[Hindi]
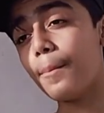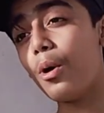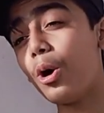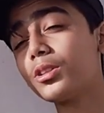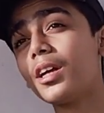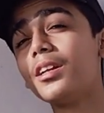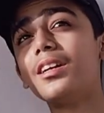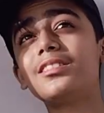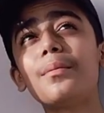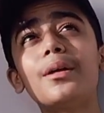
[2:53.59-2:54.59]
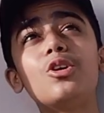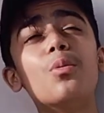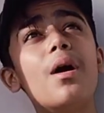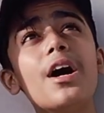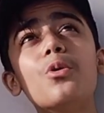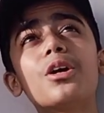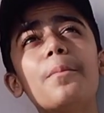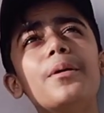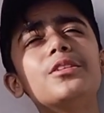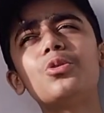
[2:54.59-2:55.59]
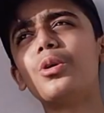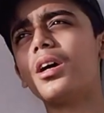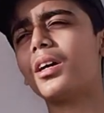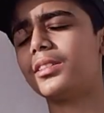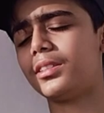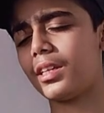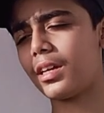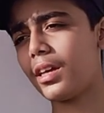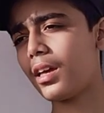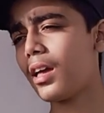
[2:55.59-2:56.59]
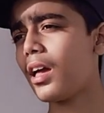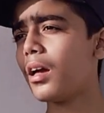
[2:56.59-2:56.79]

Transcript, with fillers: मौत के डर से बदगुमान होकर फिर से गुनाह करते हैं